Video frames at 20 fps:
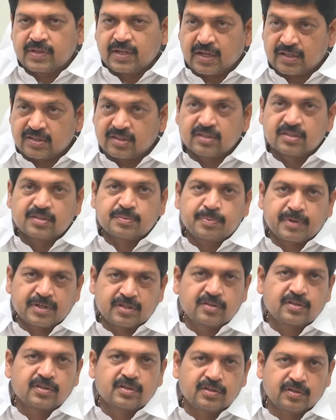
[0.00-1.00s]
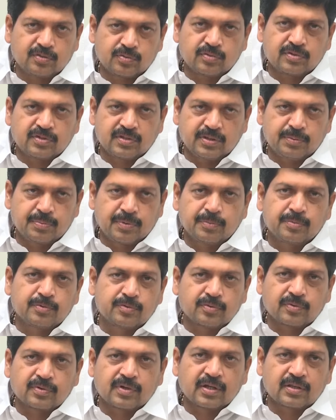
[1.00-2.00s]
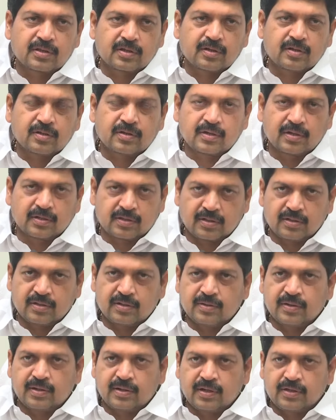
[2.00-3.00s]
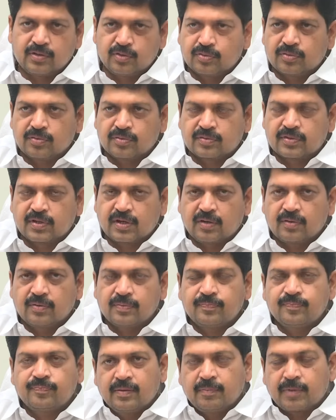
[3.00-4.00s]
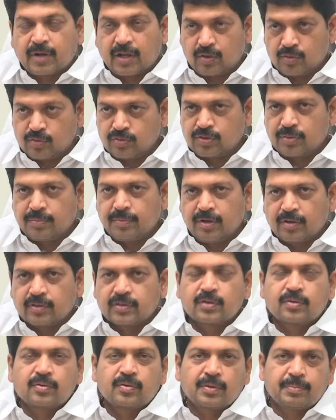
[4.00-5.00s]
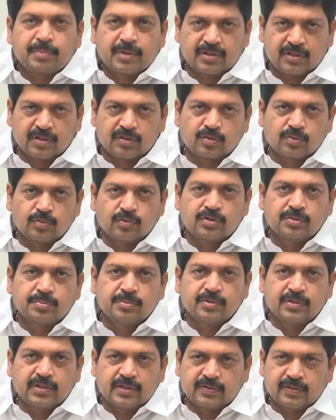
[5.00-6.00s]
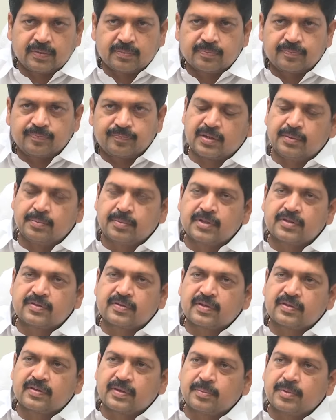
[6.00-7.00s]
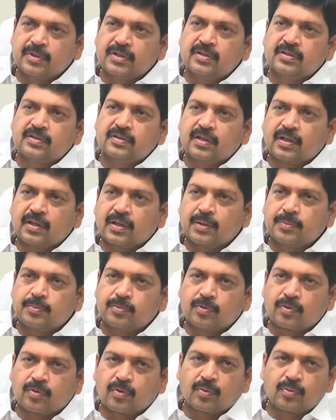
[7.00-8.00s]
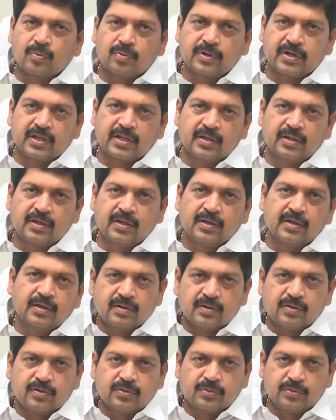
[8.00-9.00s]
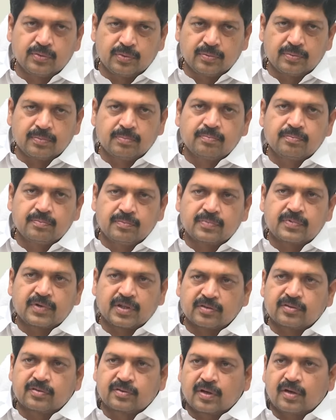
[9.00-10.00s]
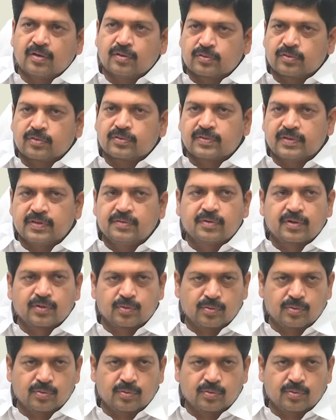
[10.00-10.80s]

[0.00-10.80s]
యాచించే పరిస్థితికి తీసుకొచ్చింది ప్రభుత్వం గత గత ఐదు సంవత్సరాల్లో మరి ఆ రోజున మేమందరం కూడా పెద్ద ఎత్తున ఉద్యమం చేశాం త్రీ మంత్స్కి సంబంధించి దాదాపు ఒక కోటి టన్స్ కావాల్సి వస్తుంది వన్